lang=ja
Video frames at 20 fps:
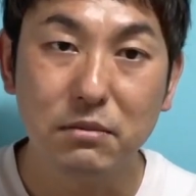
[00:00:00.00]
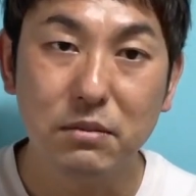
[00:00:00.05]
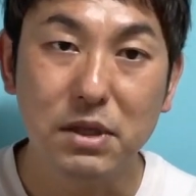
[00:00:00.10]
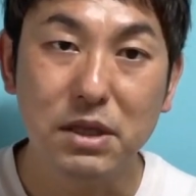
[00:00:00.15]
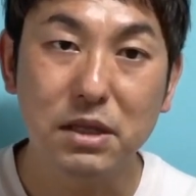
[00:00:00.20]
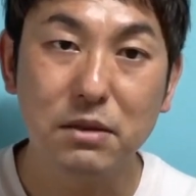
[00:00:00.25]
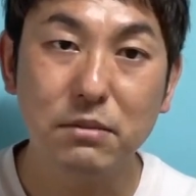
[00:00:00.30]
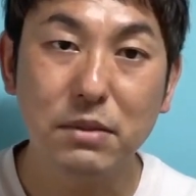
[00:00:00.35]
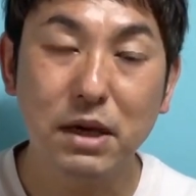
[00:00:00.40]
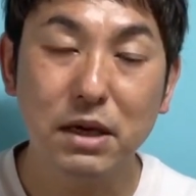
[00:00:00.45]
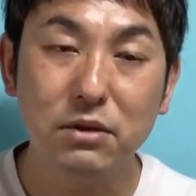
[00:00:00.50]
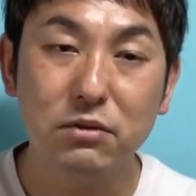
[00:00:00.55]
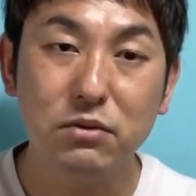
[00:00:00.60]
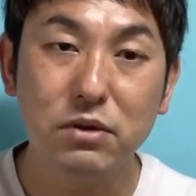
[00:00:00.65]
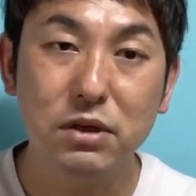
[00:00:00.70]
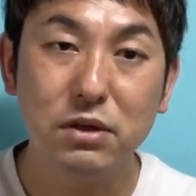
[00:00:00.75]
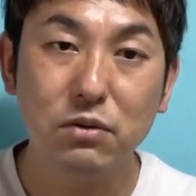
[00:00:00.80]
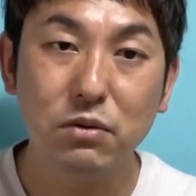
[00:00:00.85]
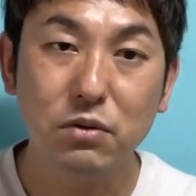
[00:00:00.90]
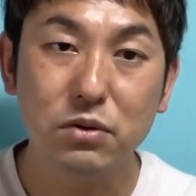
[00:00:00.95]
三島由
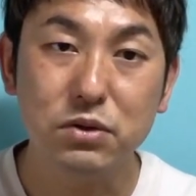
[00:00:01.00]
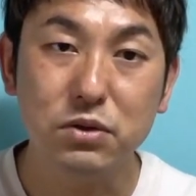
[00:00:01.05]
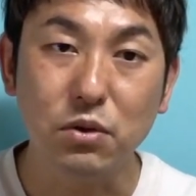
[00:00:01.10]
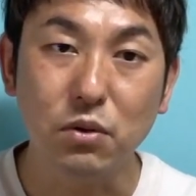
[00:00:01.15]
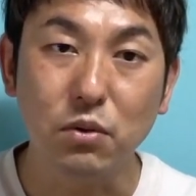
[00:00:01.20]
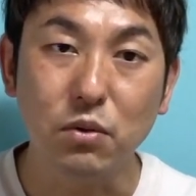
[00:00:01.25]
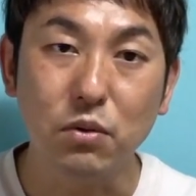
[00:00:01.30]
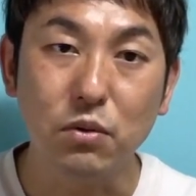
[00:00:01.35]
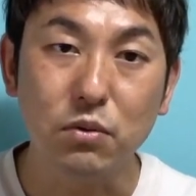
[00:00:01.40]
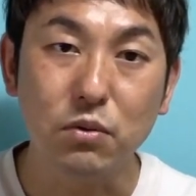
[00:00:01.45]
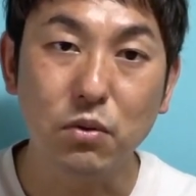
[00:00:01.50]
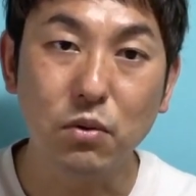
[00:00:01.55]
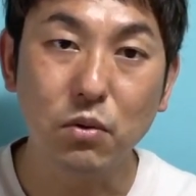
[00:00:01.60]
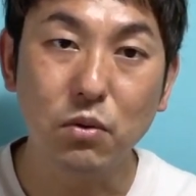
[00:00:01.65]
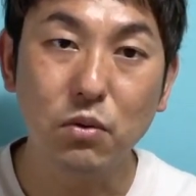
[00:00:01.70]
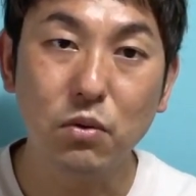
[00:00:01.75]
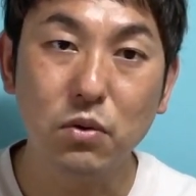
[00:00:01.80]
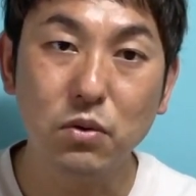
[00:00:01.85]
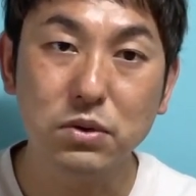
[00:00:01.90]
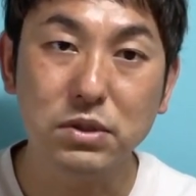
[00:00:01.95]
紀夫賞
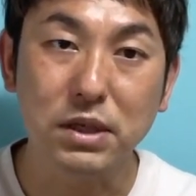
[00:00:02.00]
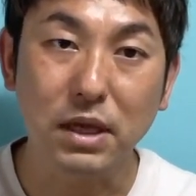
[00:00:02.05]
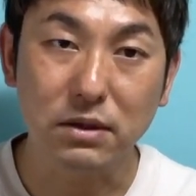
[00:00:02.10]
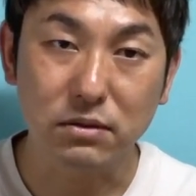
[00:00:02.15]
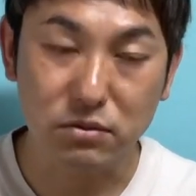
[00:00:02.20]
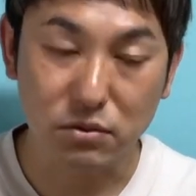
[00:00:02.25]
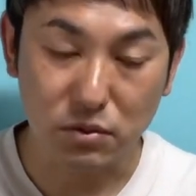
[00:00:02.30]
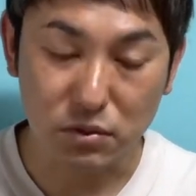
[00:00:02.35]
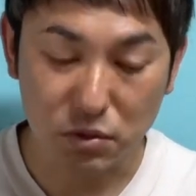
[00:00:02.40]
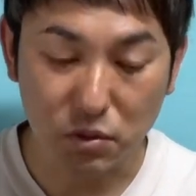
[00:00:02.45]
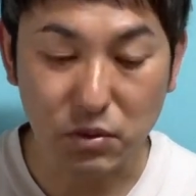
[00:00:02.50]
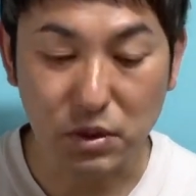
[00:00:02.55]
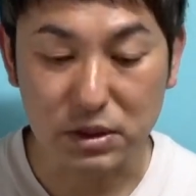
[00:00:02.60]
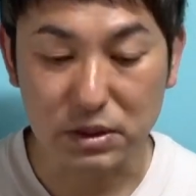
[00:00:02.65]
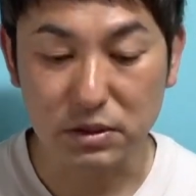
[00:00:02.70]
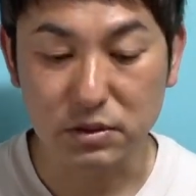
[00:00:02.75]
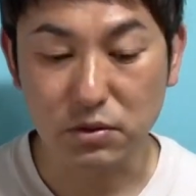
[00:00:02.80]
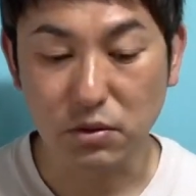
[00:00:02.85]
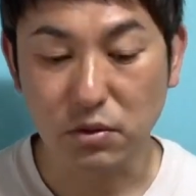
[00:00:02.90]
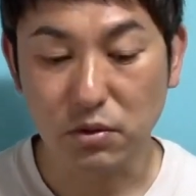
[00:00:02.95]
候補作とそうな
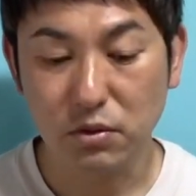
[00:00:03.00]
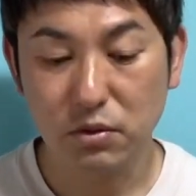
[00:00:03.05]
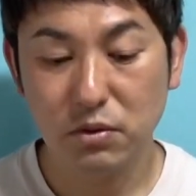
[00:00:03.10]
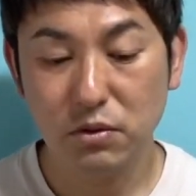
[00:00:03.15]
んですよ